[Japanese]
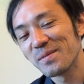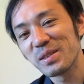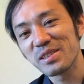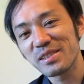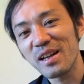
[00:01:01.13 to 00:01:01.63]

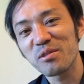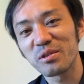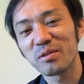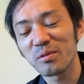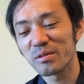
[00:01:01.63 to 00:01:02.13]
別に最後
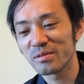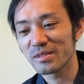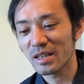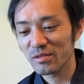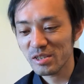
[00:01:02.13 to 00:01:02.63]
にこの
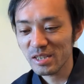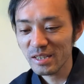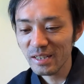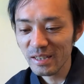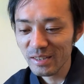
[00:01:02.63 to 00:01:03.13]
あの
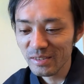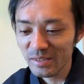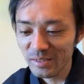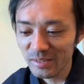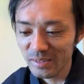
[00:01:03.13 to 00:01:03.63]

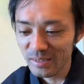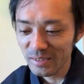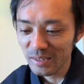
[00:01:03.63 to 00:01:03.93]
シリーズ